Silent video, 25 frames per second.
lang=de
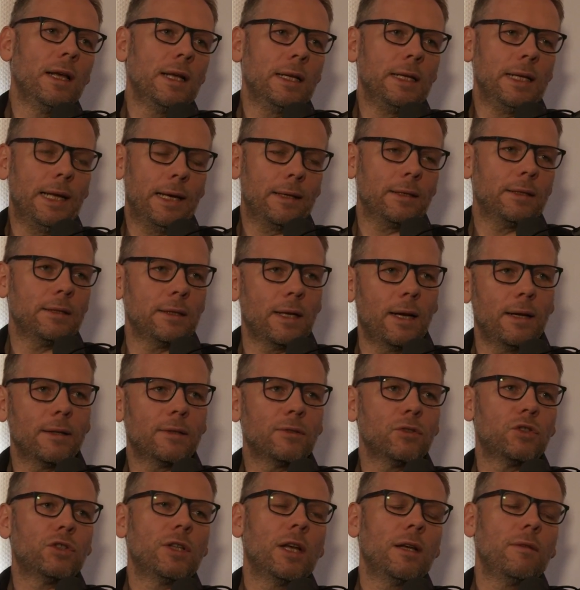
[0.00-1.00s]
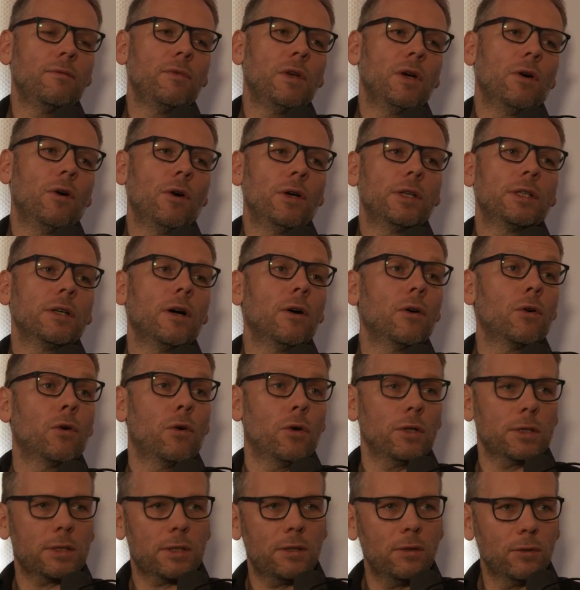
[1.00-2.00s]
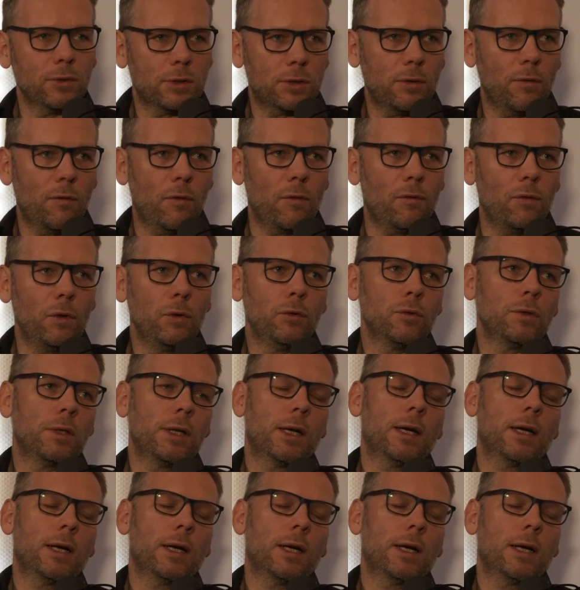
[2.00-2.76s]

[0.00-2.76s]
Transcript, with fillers: Lerninhalten stellen wir euch auch kostenlos zur Verfügung.